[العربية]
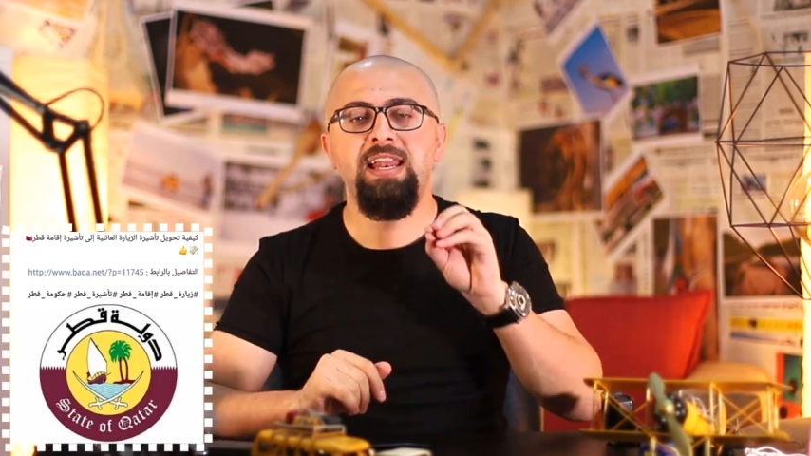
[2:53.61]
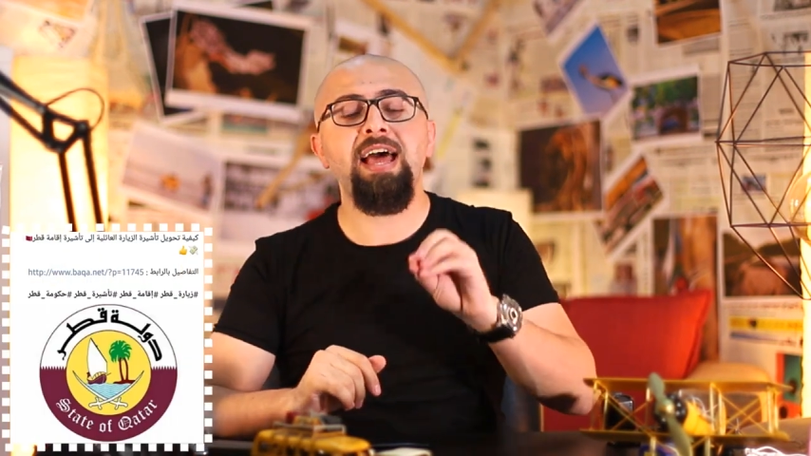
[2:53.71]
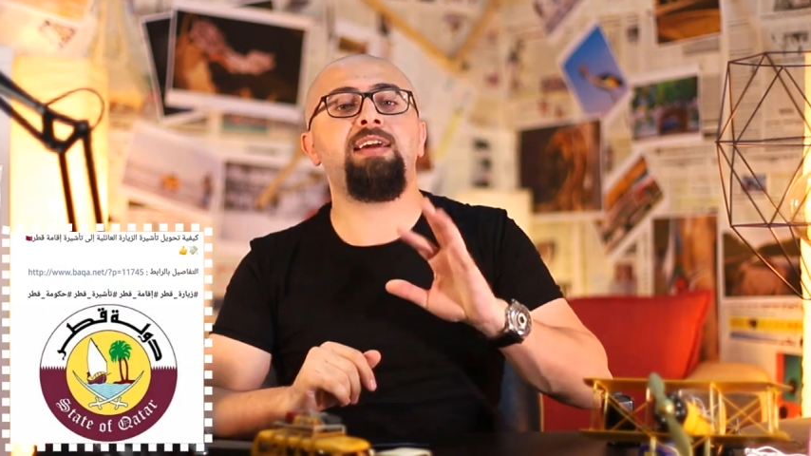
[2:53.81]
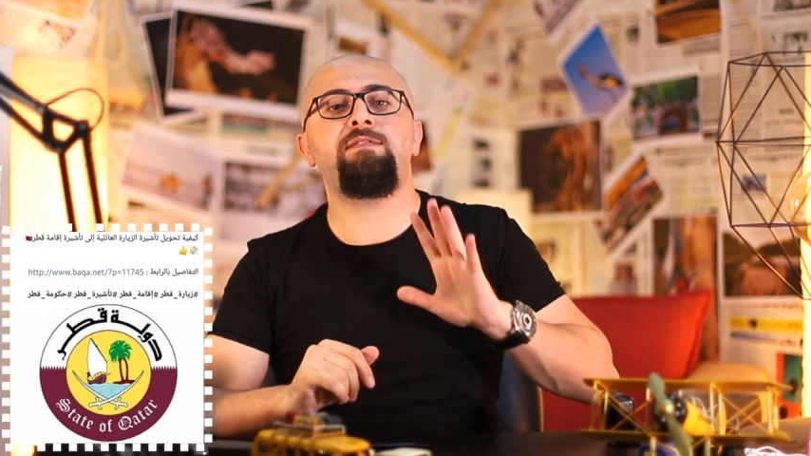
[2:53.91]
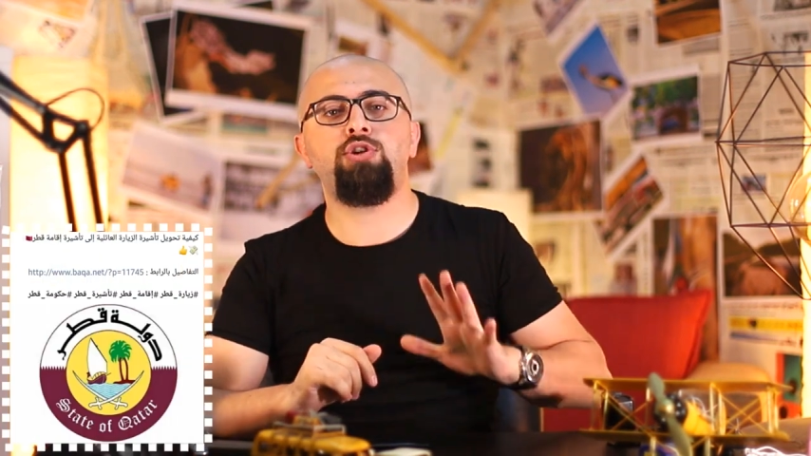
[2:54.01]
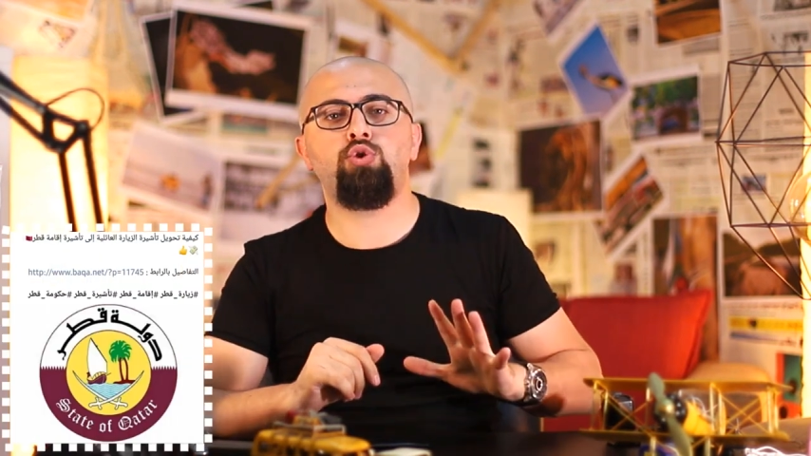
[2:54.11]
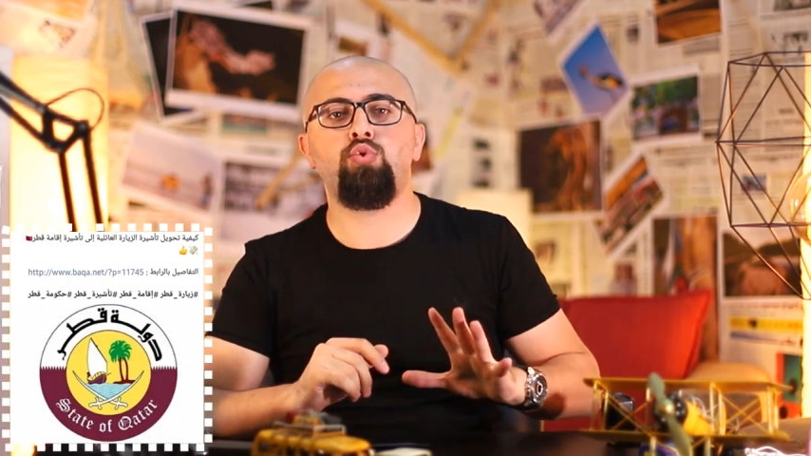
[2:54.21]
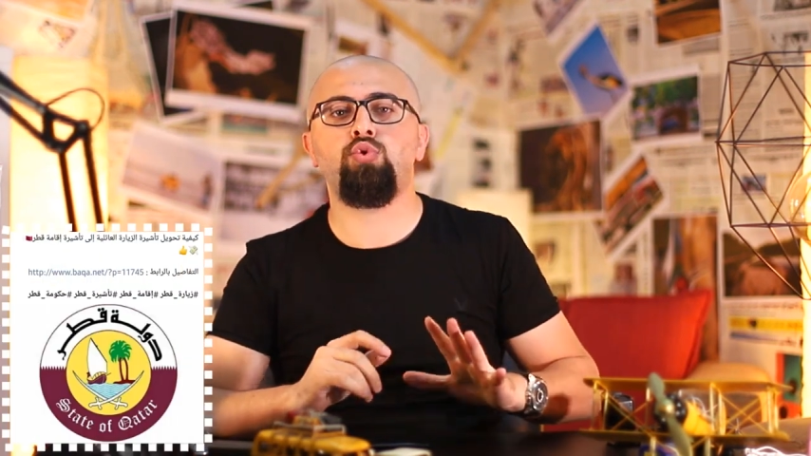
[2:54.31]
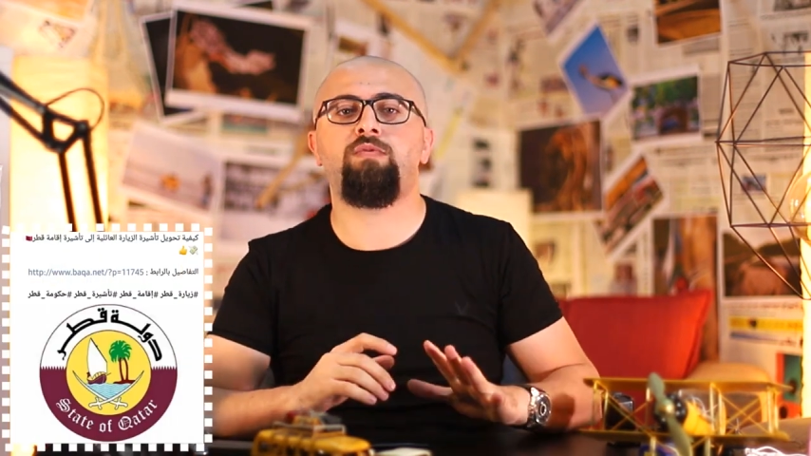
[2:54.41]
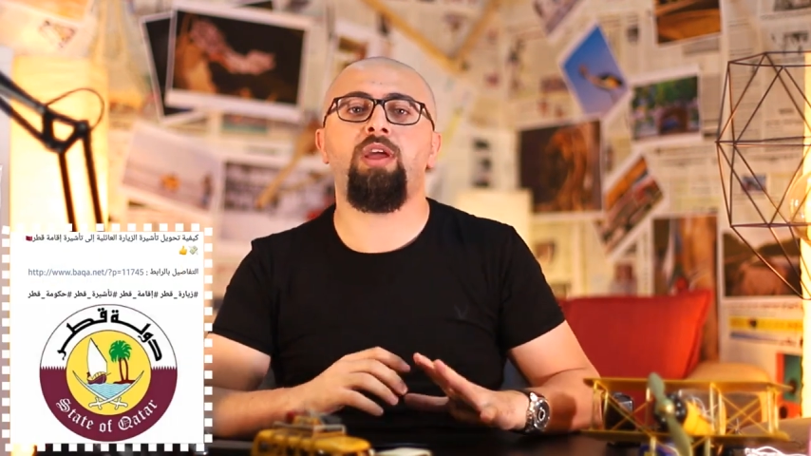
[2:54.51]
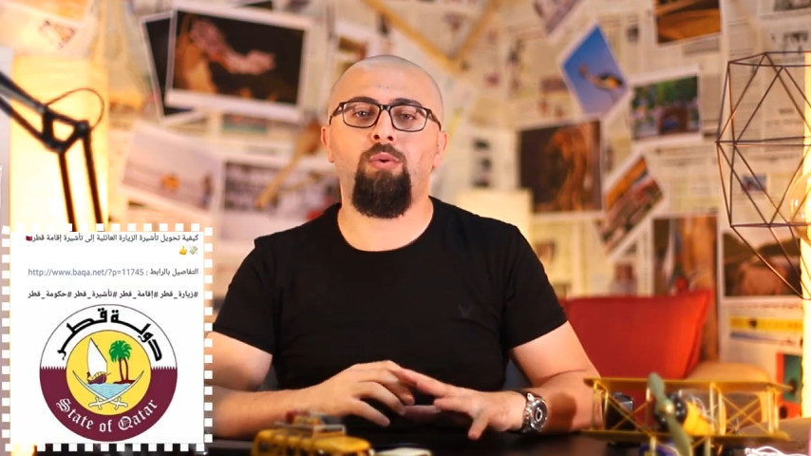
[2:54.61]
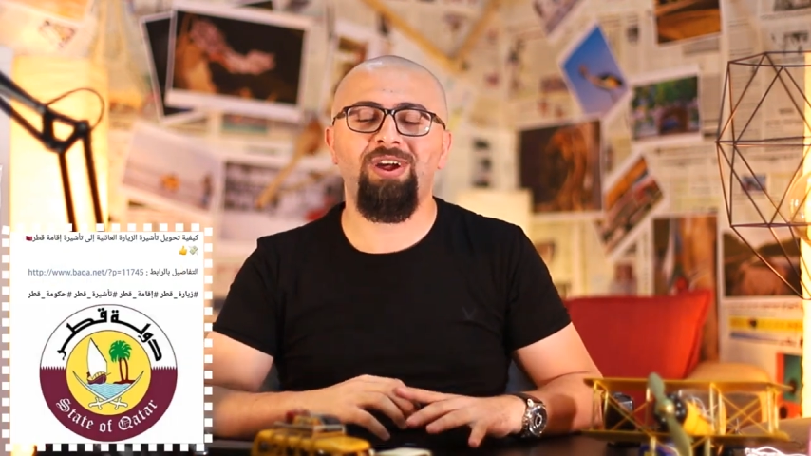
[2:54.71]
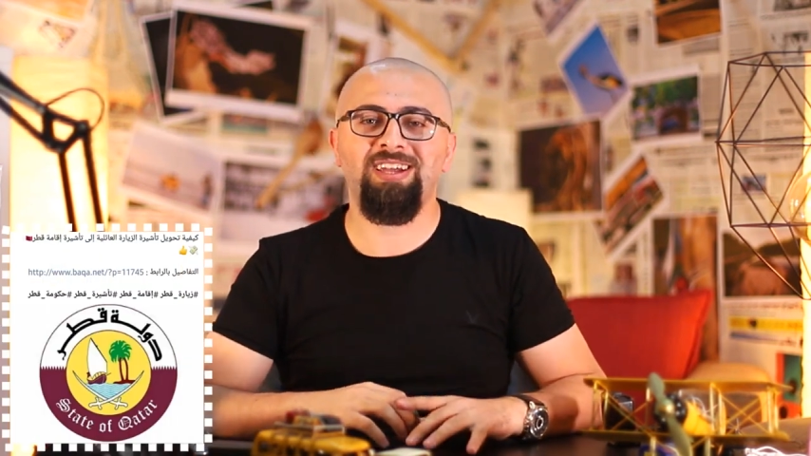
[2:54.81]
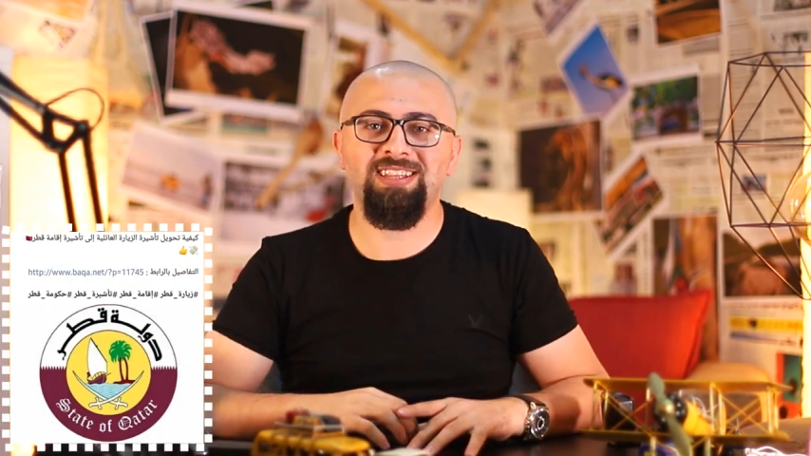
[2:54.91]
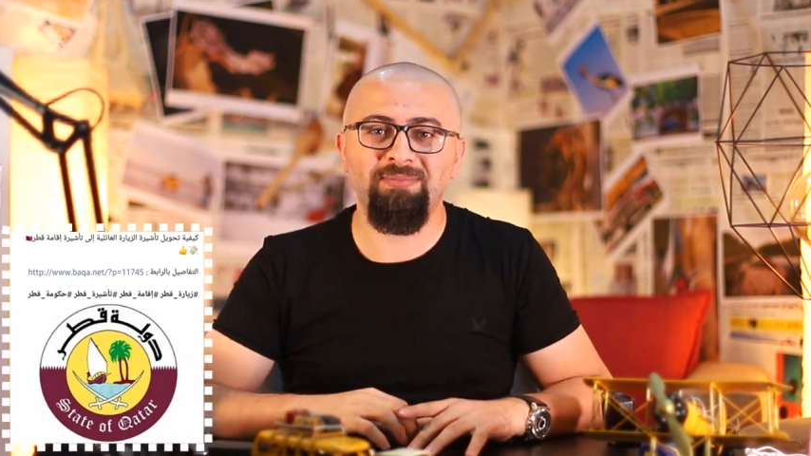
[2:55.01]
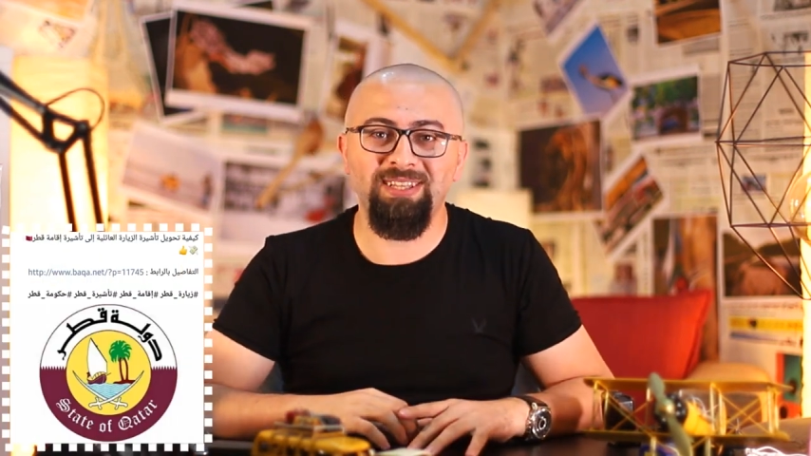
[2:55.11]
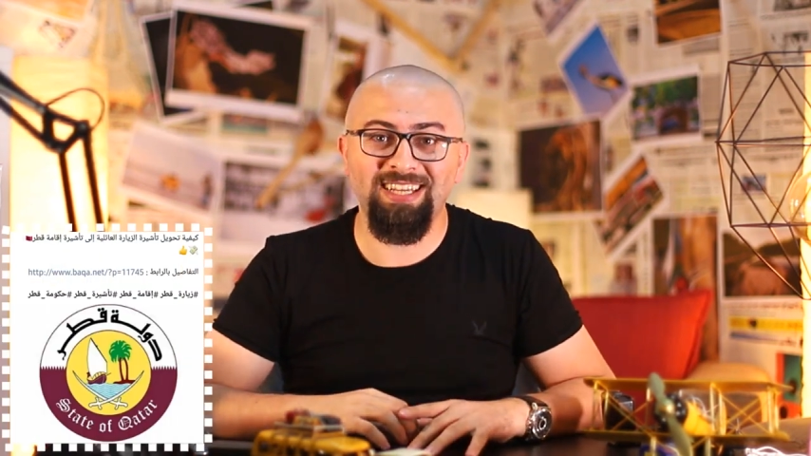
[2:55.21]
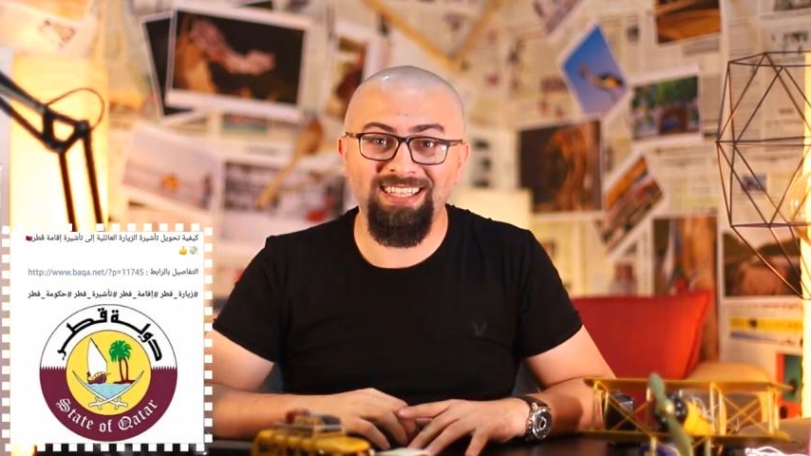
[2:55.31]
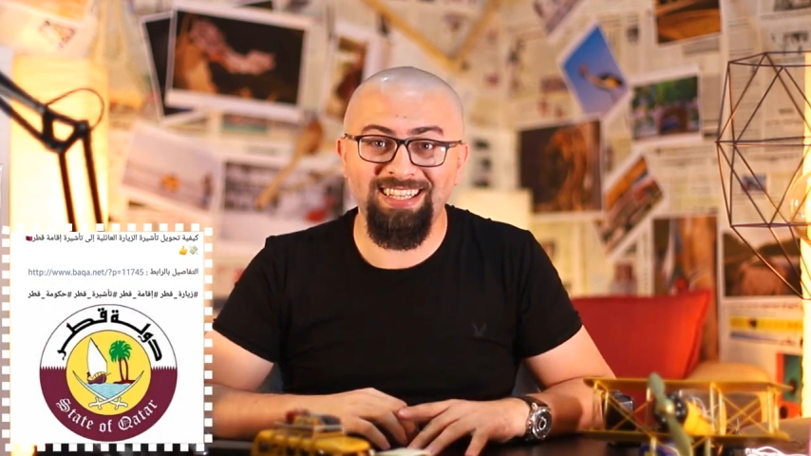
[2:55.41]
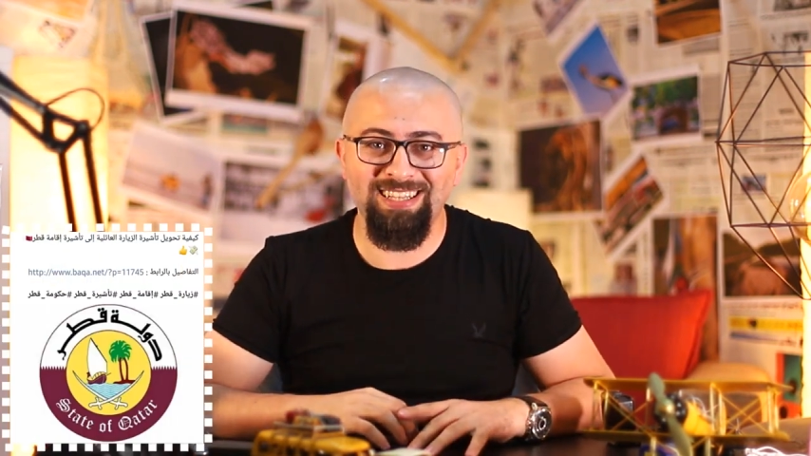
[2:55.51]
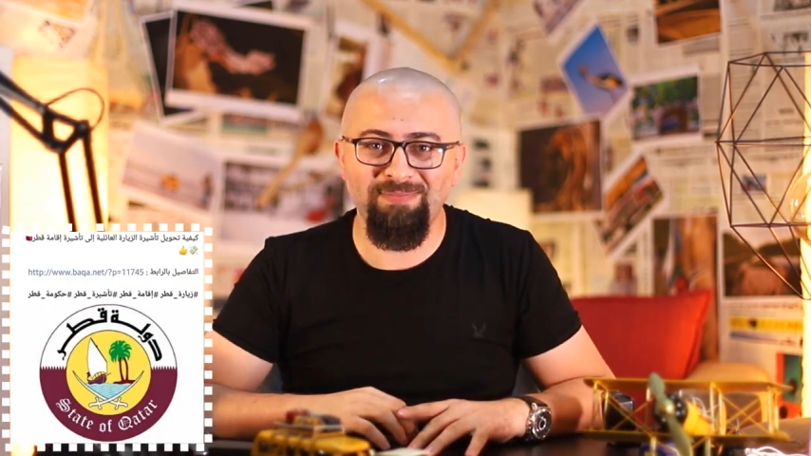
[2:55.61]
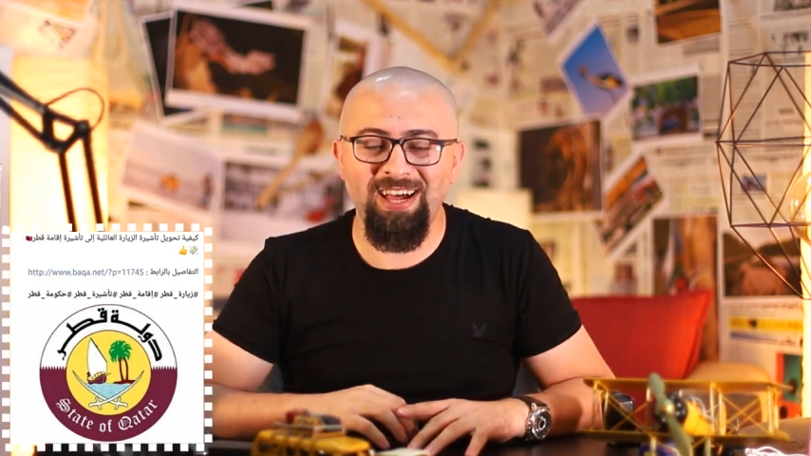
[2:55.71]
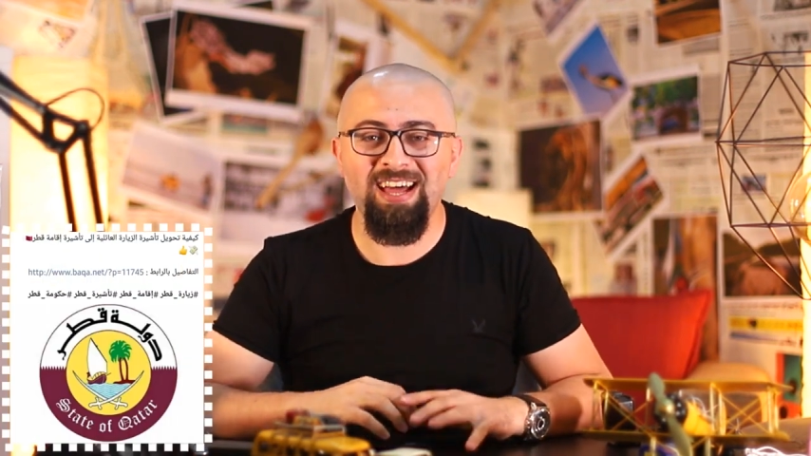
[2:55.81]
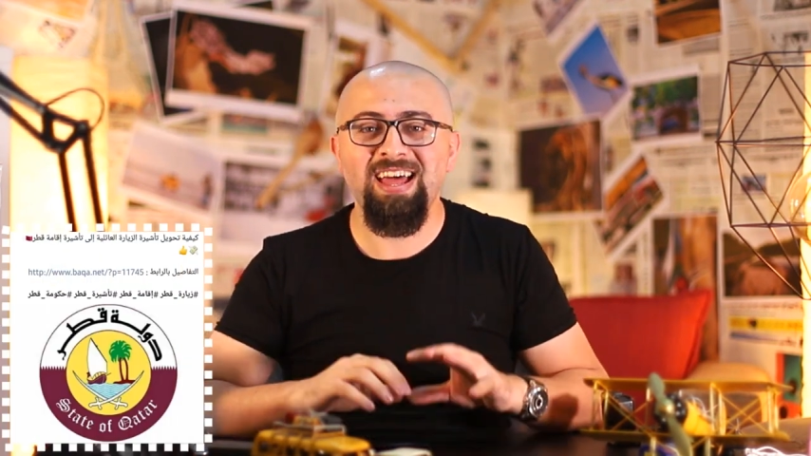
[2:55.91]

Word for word: لكن في شروط في اوراق انت بدك تقدمها